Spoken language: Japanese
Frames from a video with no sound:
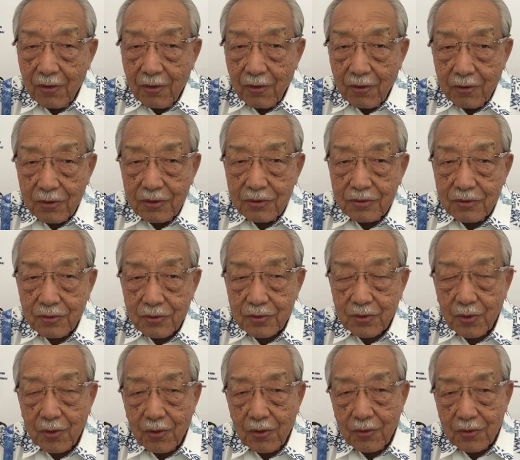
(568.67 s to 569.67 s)
いうこ
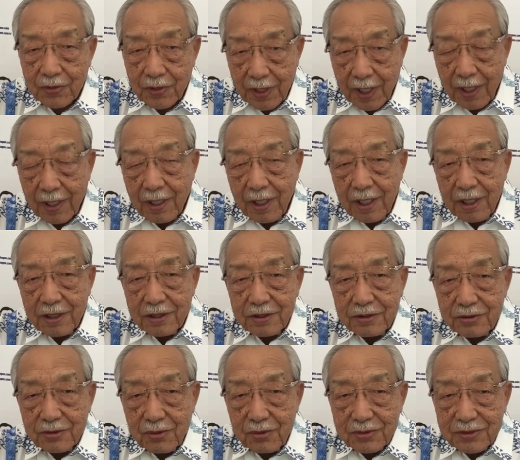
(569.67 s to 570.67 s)
とで、中
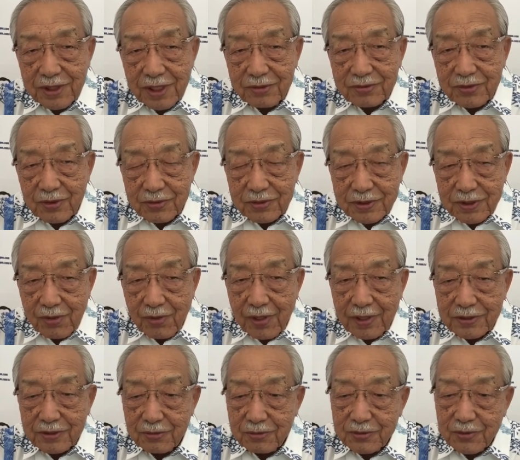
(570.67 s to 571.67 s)
国政府としては
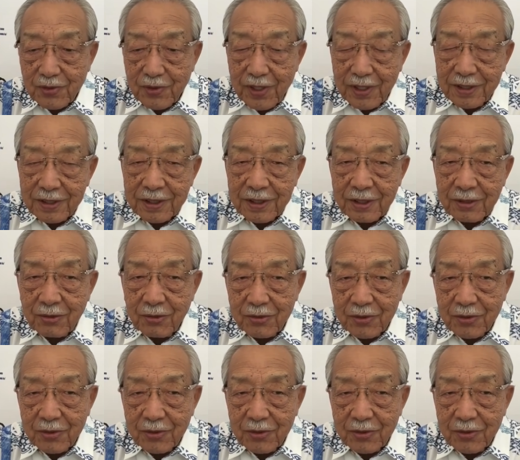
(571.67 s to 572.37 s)
ソフトランディングを